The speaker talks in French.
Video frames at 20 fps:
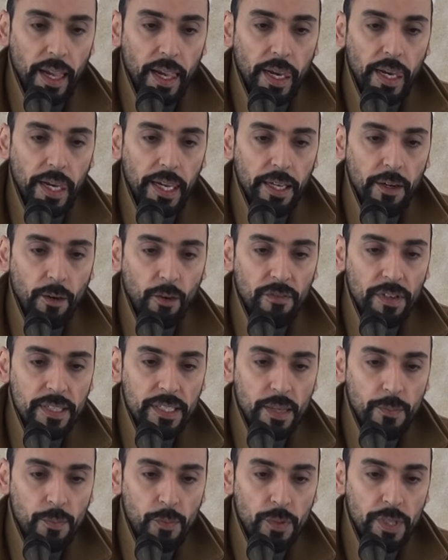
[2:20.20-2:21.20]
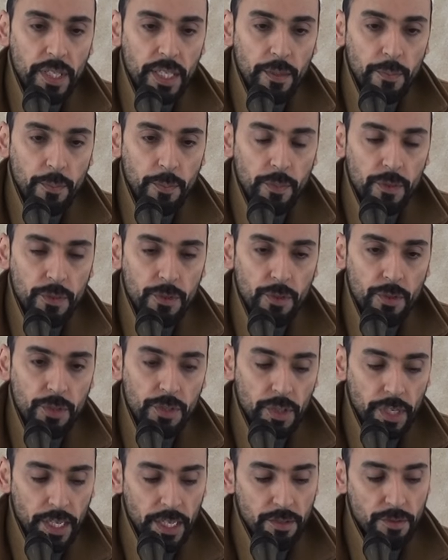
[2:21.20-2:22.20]
Et on va s'appuyer sur
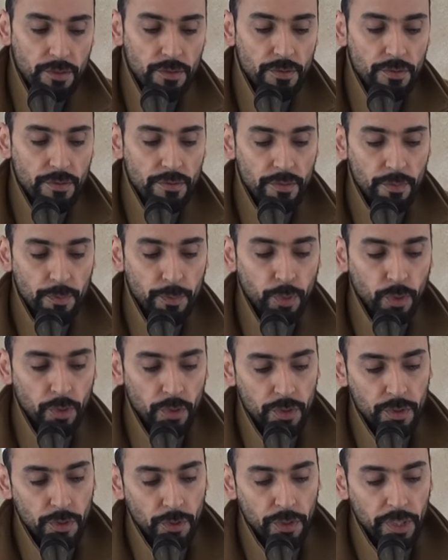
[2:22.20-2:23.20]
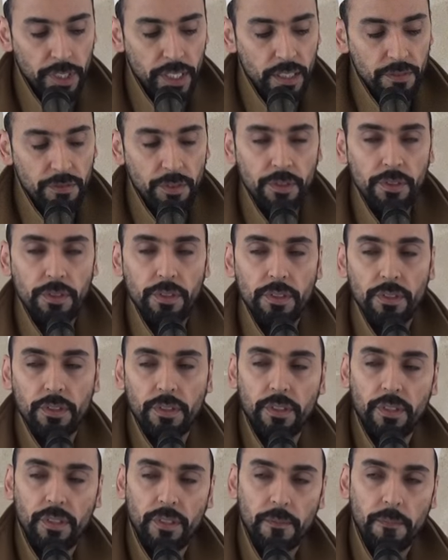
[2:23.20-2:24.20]
cela sur, le livre de
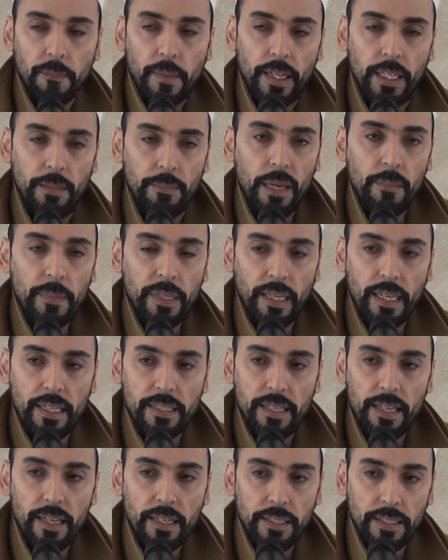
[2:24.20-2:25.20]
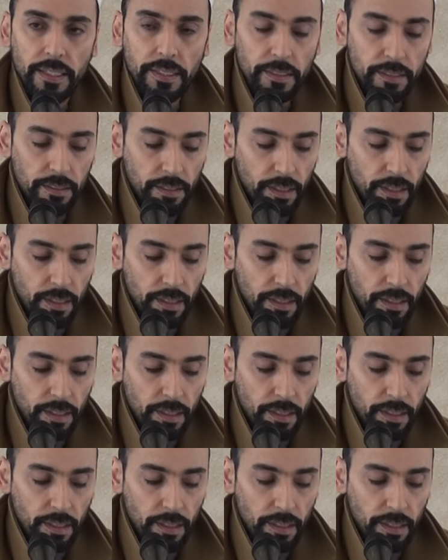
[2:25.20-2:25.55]
l'imam al-Ghazali,